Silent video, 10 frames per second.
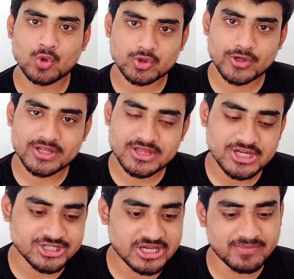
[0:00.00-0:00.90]
কিন্তু গত
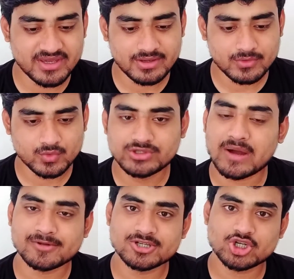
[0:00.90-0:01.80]
একত্রিশে মে
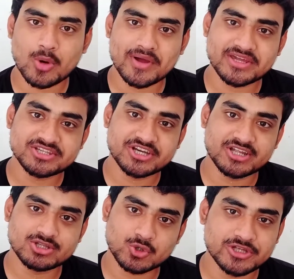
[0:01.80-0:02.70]
উনি আমাদের
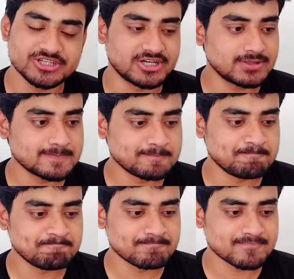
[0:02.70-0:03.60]
সবাইকে ছেড়ে চলে যান
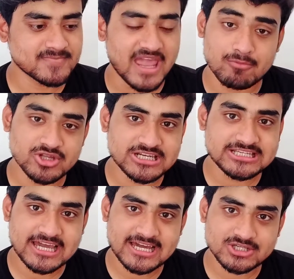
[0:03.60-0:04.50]

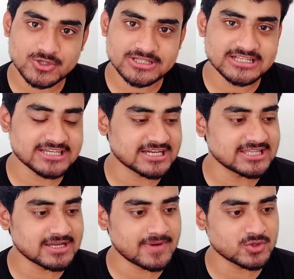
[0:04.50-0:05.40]
এমন একটি জায়গায় চলে যান
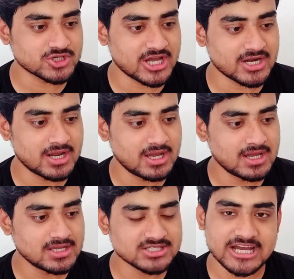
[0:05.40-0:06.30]
যেখান থেকে মানুষ আর
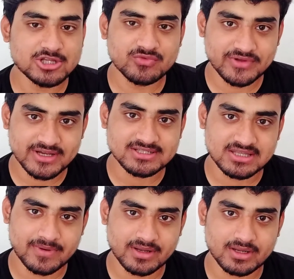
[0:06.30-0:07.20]
চাইলেও
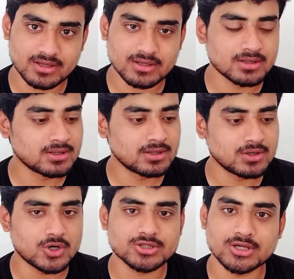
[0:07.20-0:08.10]
ফিরে আসতে পারে না
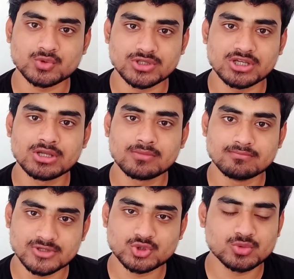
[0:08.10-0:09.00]
অর্থাৎ উনি
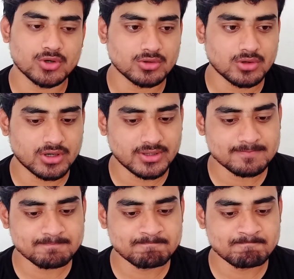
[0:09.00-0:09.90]
মৃত্যুবরণ
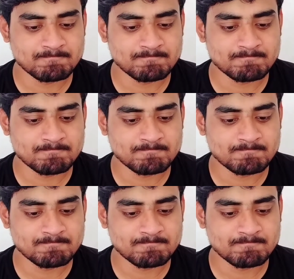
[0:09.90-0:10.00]
করেন